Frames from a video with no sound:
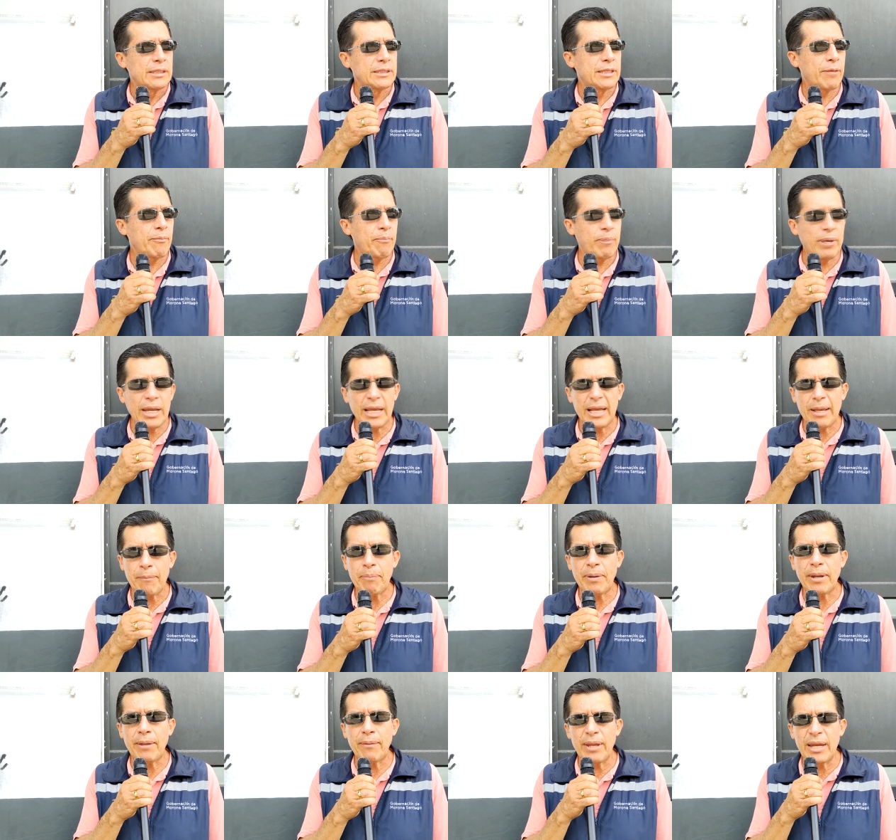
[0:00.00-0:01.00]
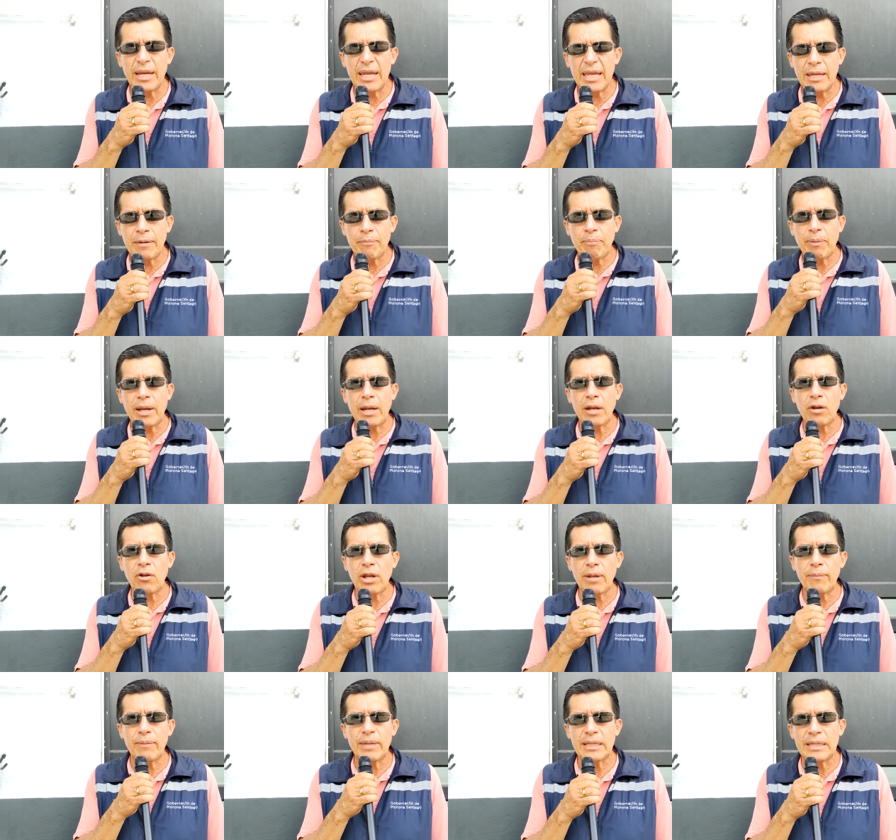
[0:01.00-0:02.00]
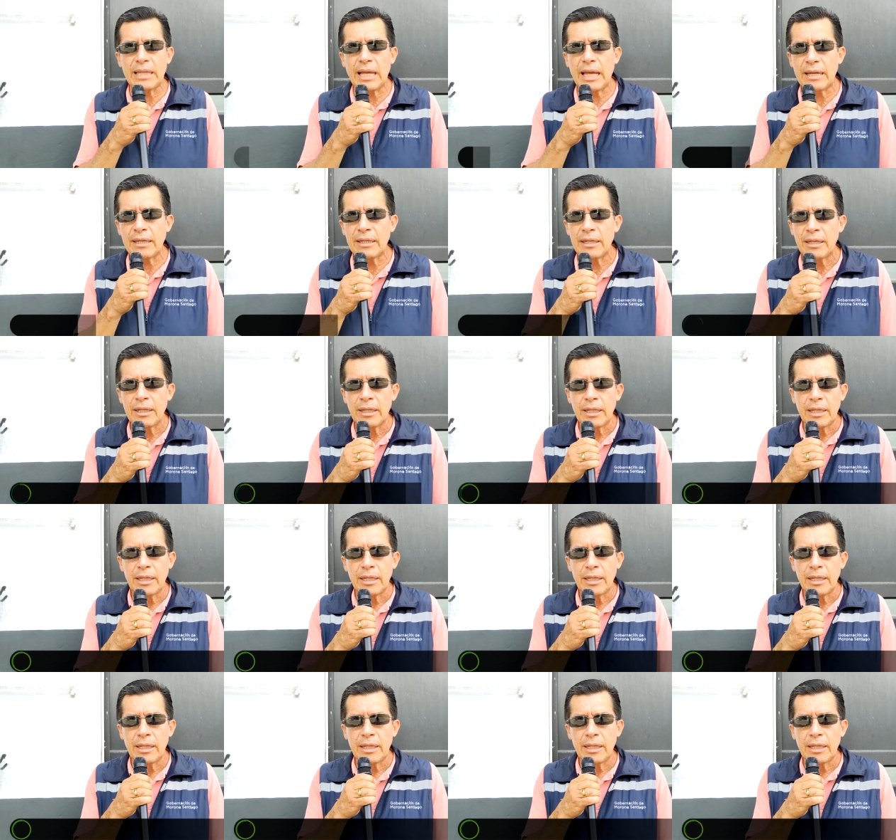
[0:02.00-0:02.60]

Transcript: Siempre hay que prevenir para no lamentar.